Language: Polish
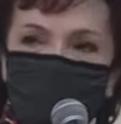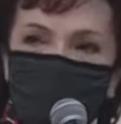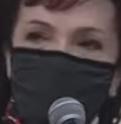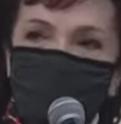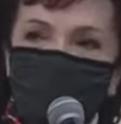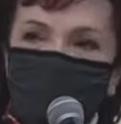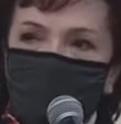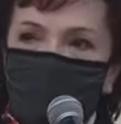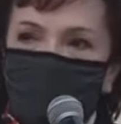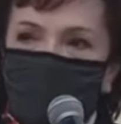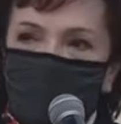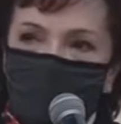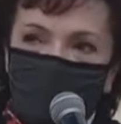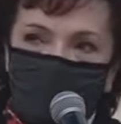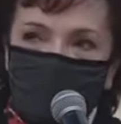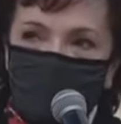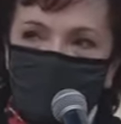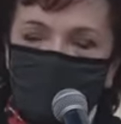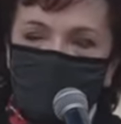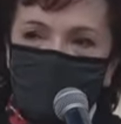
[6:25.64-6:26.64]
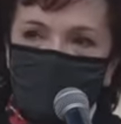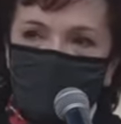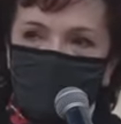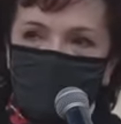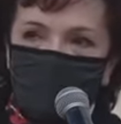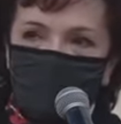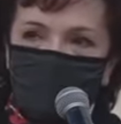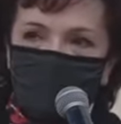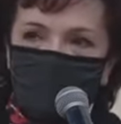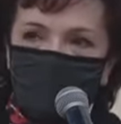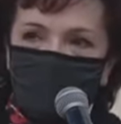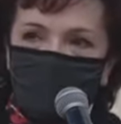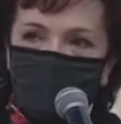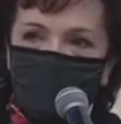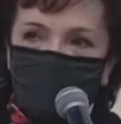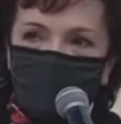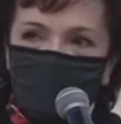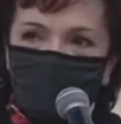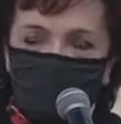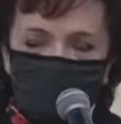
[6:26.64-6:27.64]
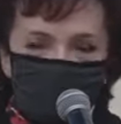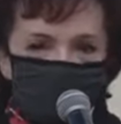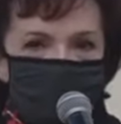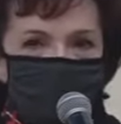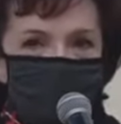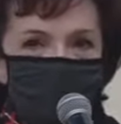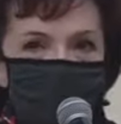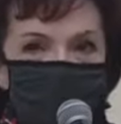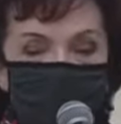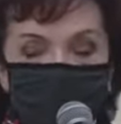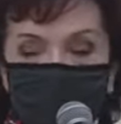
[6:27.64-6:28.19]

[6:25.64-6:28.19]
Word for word: w polskiej armii potrafił